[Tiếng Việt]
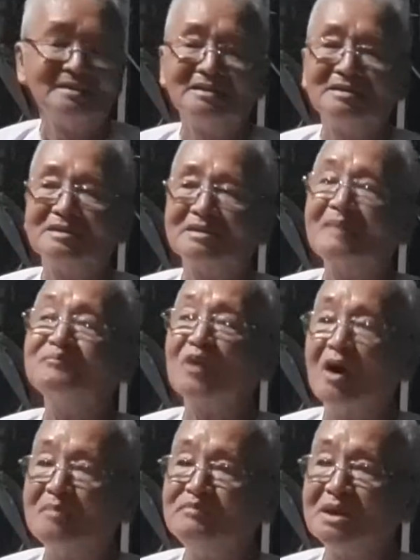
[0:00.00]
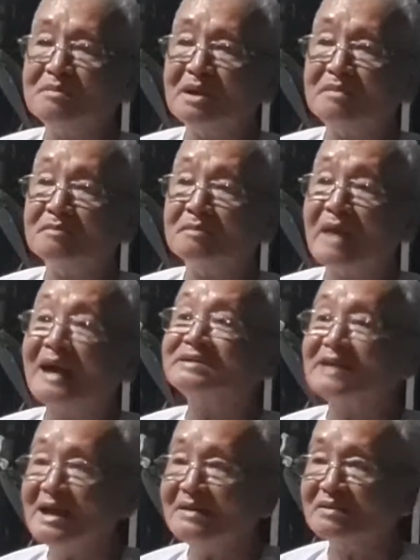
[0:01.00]
ừ, thấp thỏm thì mình mạt
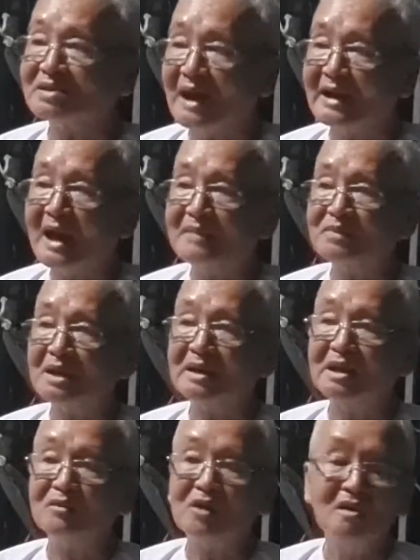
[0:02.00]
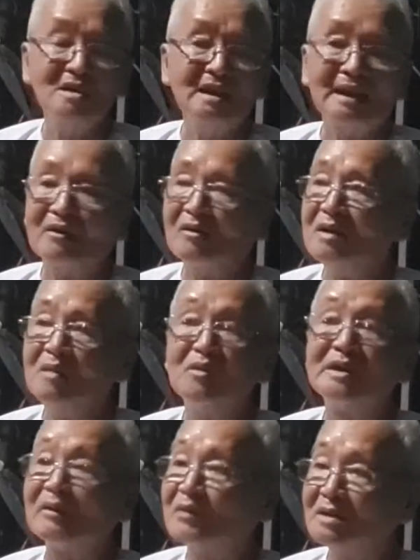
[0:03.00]
sát mình chà đạp thì cái điều đó là nó không
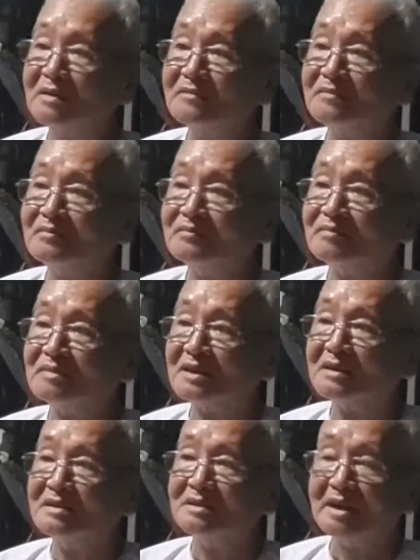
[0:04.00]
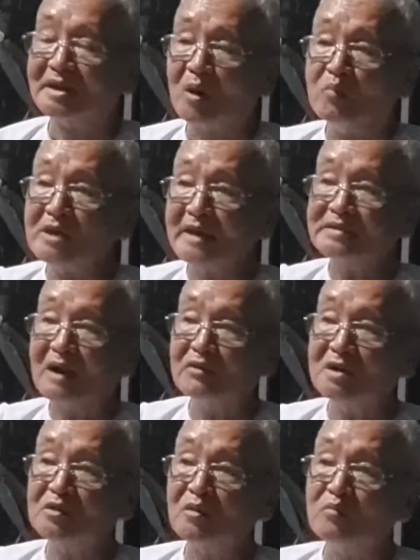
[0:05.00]
có đạo đức thì cung cách đạo
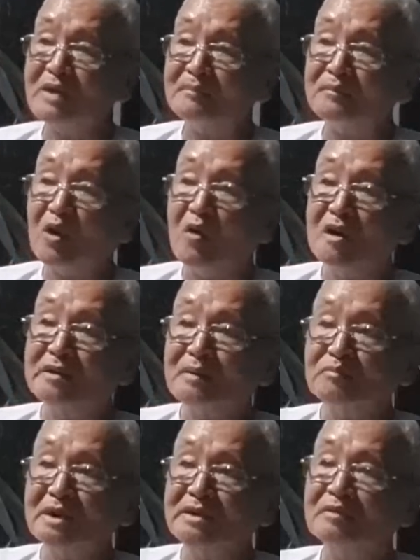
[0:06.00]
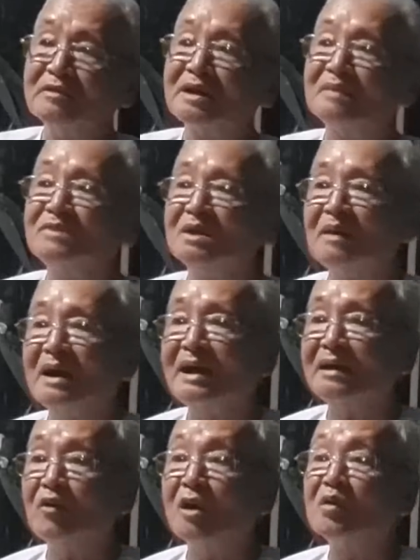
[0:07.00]
đức nó cũng nằm gọn ở trong cái điều ngăn cấm thứ
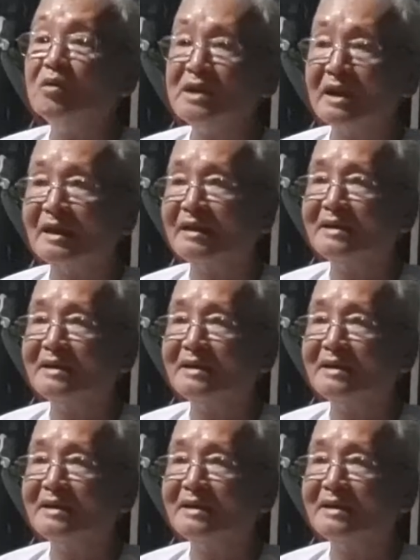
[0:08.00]
ba cái đoạn cuối này